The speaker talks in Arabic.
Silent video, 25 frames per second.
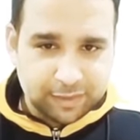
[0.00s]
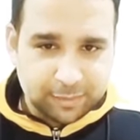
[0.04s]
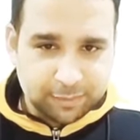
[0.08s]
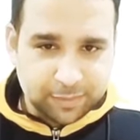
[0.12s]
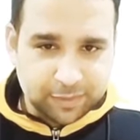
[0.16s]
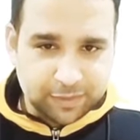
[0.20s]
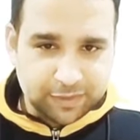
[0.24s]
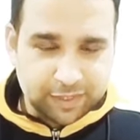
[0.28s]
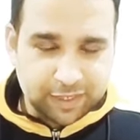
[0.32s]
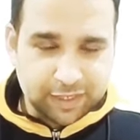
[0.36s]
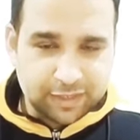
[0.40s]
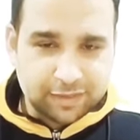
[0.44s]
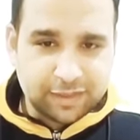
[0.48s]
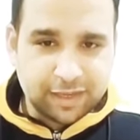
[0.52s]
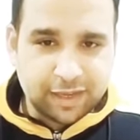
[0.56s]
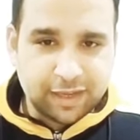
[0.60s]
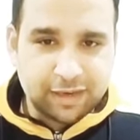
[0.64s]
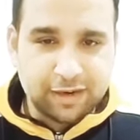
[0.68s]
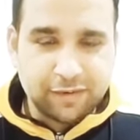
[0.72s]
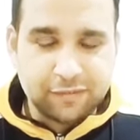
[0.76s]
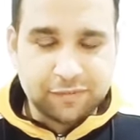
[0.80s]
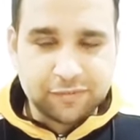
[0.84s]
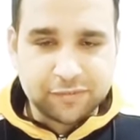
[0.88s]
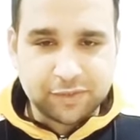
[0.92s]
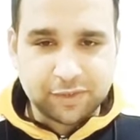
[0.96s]
بتخدع
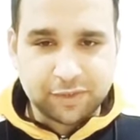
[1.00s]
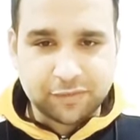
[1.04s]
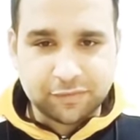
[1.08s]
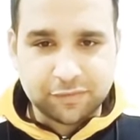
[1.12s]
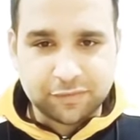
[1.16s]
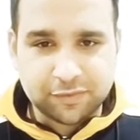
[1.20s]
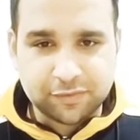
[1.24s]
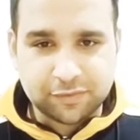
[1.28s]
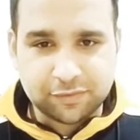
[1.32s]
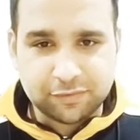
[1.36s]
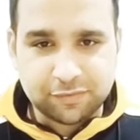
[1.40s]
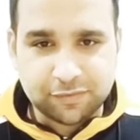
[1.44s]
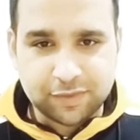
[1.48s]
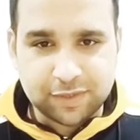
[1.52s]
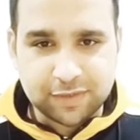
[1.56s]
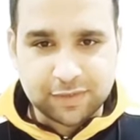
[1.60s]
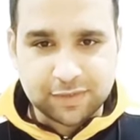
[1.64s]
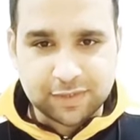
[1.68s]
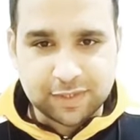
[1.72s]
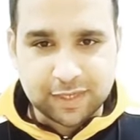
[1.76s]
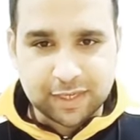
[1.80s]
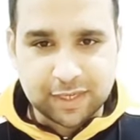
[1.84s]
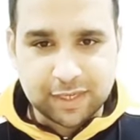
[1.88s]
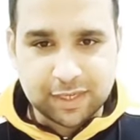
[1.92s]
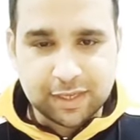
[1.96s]
نفسك في
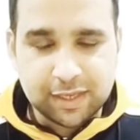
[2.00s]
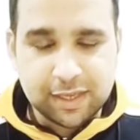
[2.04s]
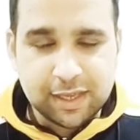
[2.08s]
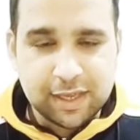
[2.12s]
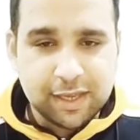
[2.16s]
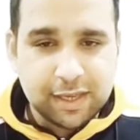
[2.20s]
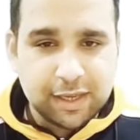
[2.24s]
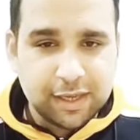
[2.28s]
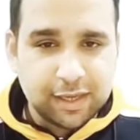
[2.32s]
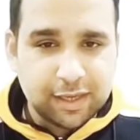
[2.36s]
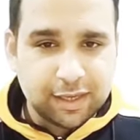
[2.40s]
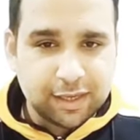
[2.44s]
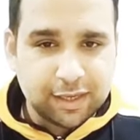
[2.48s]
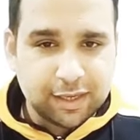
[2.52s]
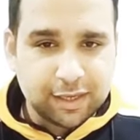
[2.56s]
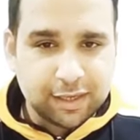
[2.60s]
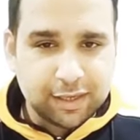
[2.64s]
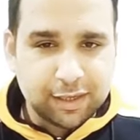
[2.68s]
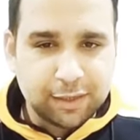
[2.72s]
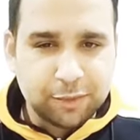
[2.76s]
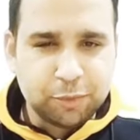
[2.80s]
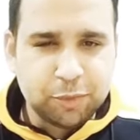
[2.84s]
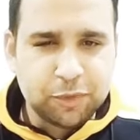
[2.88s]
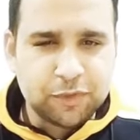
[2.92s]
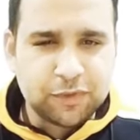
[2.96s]
صفاتها
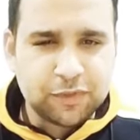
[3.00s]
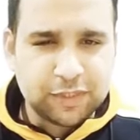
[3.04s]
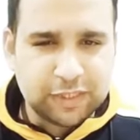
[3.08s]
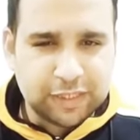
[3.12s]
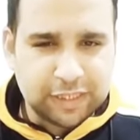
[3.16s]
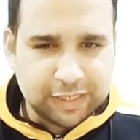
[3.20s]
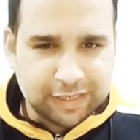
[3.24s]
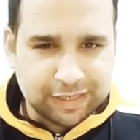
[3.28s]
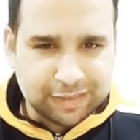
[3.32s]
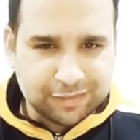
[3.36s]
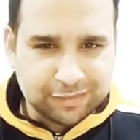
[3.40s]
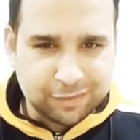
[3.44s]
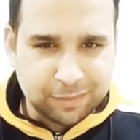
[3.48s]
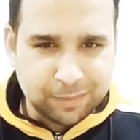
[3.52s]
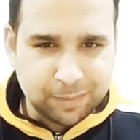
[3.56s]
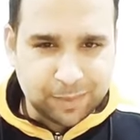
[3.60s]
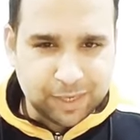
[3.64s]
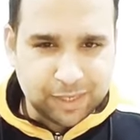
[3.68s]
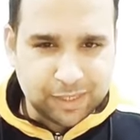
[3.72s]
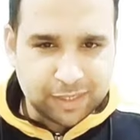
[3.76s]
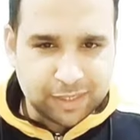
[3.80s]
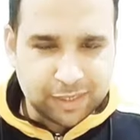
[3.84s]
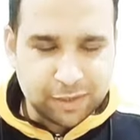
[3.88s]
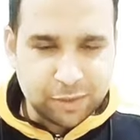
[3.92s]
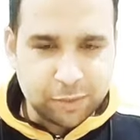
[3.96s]
إيه، وتقيلة
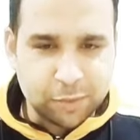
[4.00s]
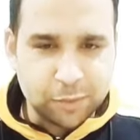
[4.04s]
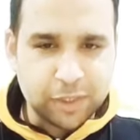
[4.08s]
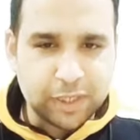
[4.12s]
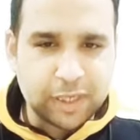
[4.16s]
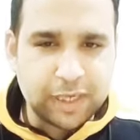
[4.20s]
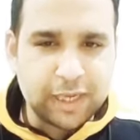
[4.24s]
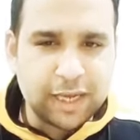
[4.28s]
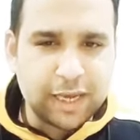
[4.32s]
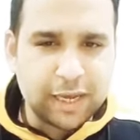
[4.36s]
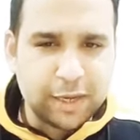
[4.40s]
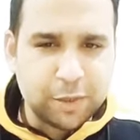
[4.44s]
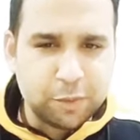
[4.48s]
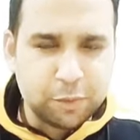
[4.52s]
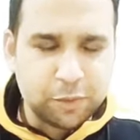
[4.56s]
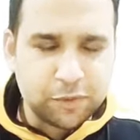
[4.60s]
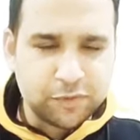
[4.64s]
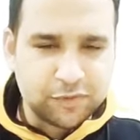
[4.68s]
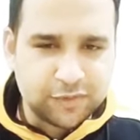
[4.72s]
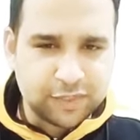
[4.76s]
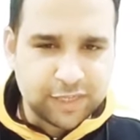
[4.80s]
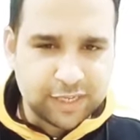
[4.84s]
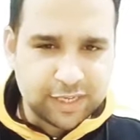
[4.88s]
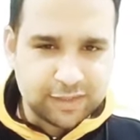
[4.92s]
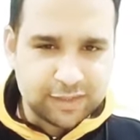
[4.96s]
طبعا أوي أوي
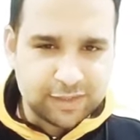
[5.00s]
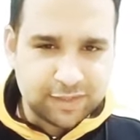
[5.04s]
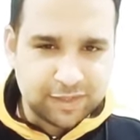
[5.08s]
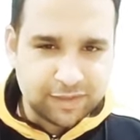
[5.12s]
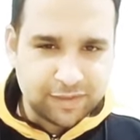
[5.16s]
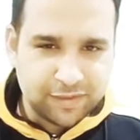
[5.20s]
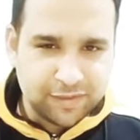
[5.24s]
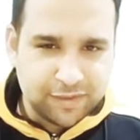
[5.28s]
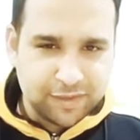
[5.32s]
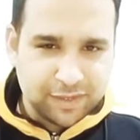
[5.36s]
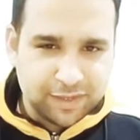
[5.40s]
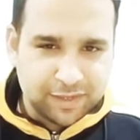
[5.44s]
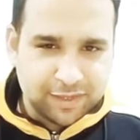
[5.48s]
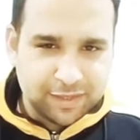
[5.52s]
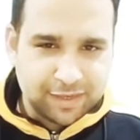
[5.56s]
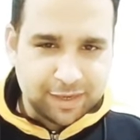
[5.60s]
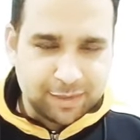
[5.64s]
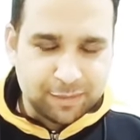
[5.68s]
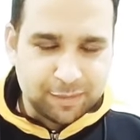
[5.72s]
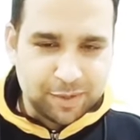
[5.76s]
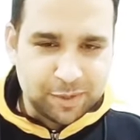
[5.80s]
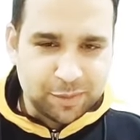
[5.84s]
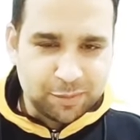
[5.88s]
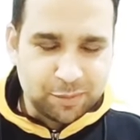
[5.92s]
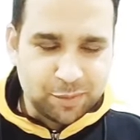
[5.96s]
زيادة
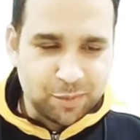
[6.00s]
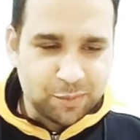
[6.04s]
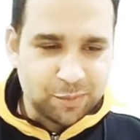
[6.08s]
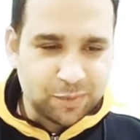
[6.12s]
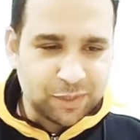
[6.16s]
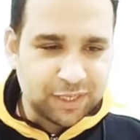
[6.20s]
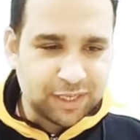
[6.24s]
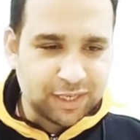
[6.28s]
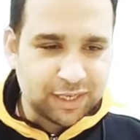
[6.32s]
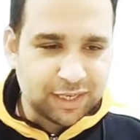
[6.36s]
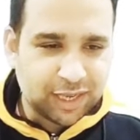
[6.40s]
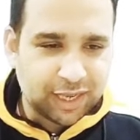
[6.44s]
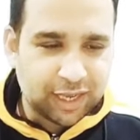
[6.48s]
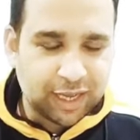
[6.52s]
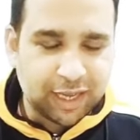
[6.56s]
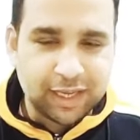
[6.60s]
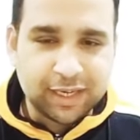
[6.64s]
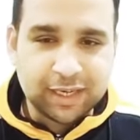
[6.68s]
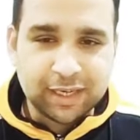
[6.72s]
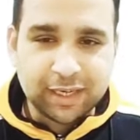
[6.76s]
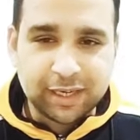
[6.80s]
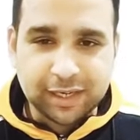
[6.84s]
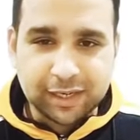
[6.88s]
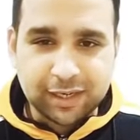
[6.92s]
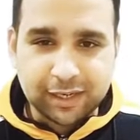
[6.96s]
كمان ممكن
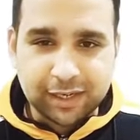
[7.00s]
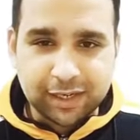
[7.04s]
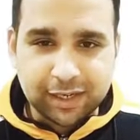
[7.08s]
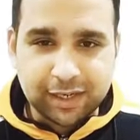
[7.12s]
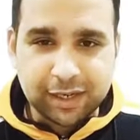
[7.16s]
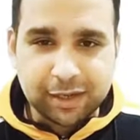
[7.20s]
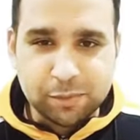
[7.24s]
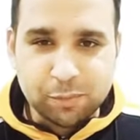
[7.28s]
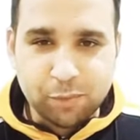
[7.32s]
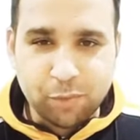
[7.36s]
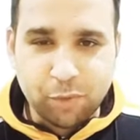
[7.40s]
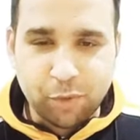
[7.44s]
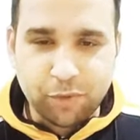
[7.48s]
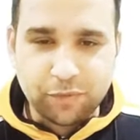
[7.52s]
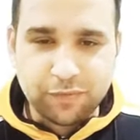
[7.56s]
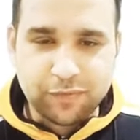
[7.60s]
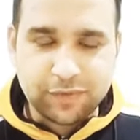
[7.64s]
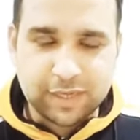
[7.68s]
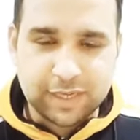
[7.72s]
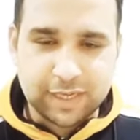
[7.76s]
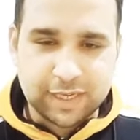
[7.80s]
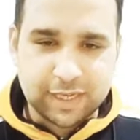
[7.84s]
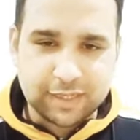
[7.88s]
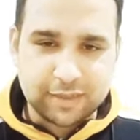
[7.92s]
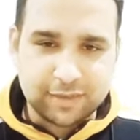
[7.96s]
عن
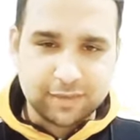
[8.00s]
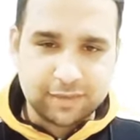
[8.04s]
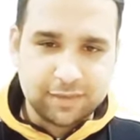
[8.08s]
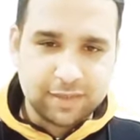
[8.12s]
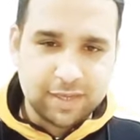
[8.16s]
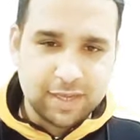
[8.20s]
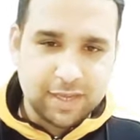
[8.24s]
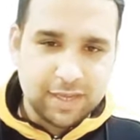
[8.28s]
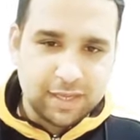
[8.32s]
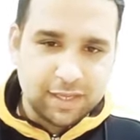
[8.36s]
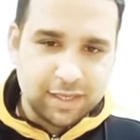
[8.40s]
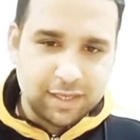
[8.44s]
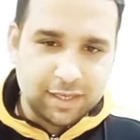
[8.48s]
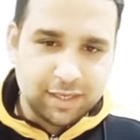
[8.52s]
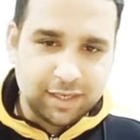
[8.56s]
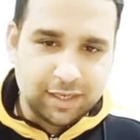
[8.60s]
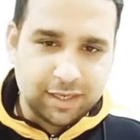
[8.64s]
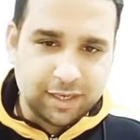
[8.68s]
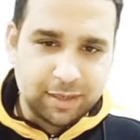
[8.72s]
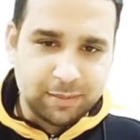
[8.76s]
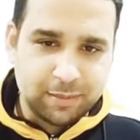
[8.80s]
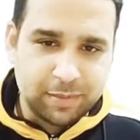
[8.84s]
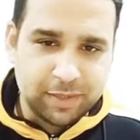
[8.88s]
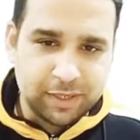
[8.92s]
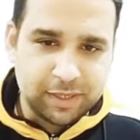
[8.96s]
المعتاد
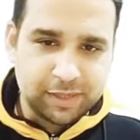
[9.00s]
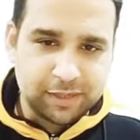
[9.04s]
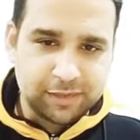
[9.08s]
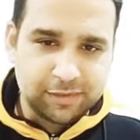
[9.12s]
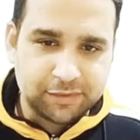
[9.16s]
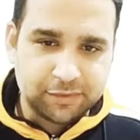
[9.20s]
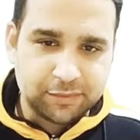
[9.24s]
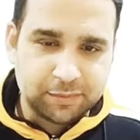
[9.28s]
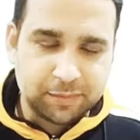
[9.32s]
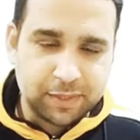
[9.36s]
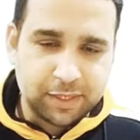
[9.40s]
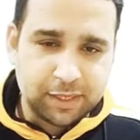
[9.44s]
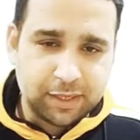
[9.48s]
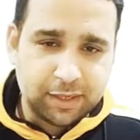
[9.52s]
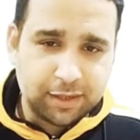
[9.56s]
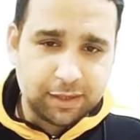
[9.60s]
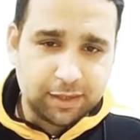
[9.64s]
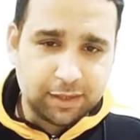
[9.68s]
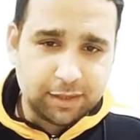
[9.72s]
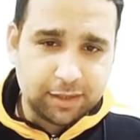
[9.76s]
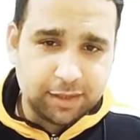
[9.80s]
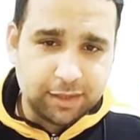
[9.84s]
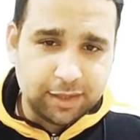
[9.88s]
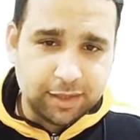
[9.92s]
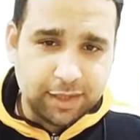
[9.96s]
إيه، بالنسبة
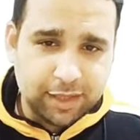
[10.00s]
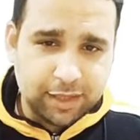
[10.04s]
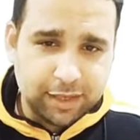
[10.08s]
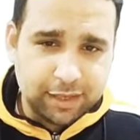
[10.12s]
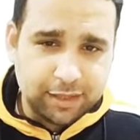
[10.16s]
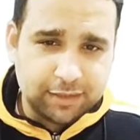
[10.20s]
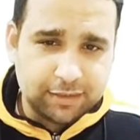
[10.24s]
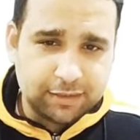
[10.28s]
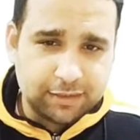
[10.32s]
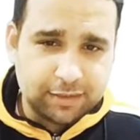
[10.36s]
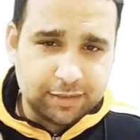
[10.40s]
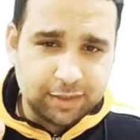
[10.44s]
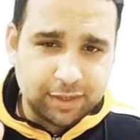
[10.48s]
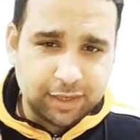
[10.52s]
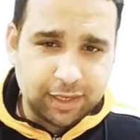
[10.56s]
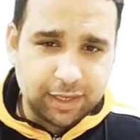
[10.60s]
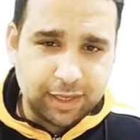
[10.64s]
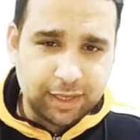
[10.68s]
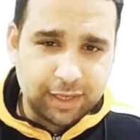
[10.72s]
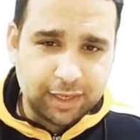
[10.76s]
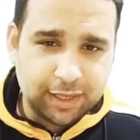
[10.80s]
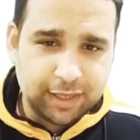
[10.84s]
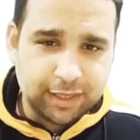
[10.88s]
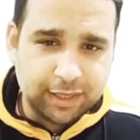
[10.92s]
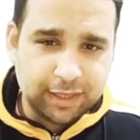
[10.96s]
لك أكتر
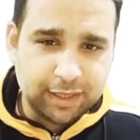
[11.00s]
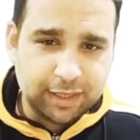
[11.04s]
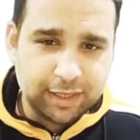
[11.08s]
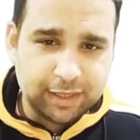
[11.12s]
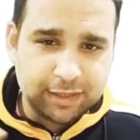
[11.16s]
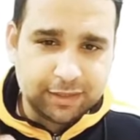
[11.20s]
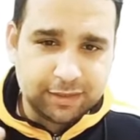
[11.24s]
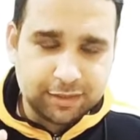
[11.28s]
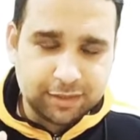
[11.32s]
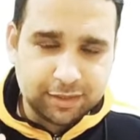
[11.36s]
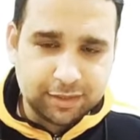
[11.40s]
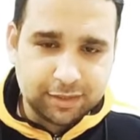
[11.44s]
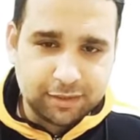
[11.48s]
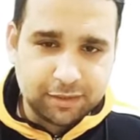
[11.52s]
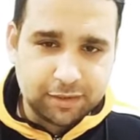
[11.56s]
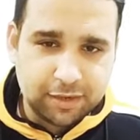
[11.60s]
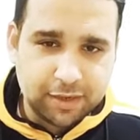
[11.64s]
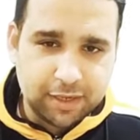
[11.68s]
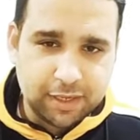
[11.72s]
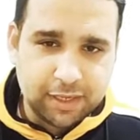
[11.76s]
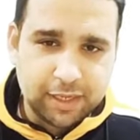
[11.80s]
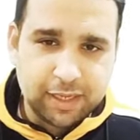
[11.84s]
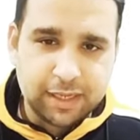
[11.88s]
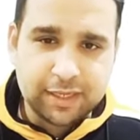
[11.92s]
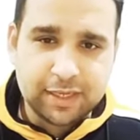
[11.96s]
حاجة
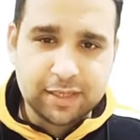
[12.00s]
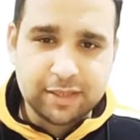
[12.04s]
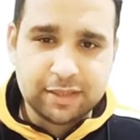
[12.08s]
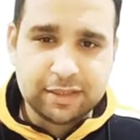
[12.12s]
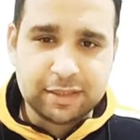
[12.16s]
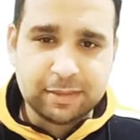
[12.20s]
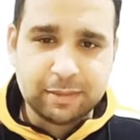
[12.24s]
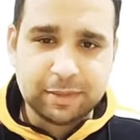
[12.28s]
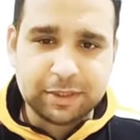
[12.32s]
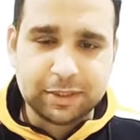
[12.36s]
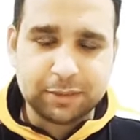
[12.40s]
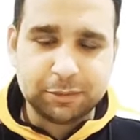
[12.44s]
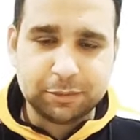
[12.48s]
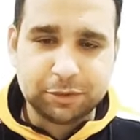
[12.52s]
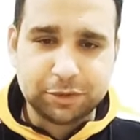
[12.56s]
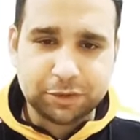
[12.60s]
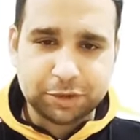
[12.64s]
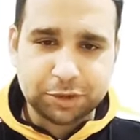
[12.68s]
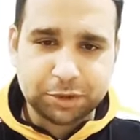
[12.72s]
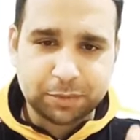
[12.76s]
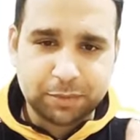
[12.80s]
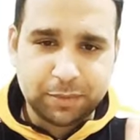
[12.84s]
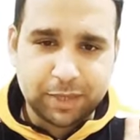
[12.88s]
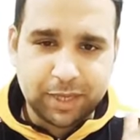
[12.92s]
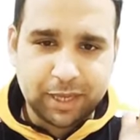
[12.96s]
تكرهها إن أنت ما
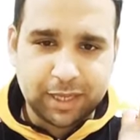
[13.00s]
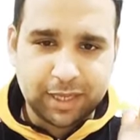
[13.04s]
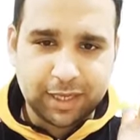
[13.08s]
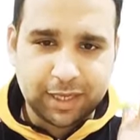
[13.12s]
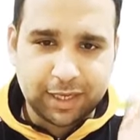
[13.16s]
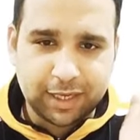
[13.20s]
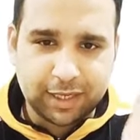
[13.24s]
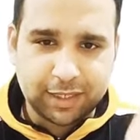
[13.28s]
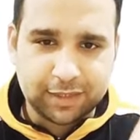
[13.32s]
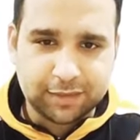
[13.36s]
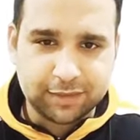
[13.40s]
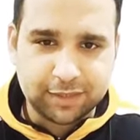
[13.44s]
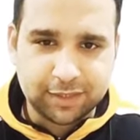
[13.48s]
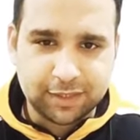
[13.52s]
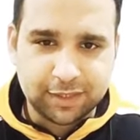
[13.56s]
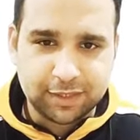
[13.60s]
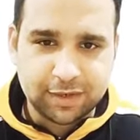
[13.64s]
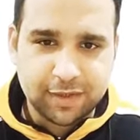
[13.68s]
تمشيش معاها عدل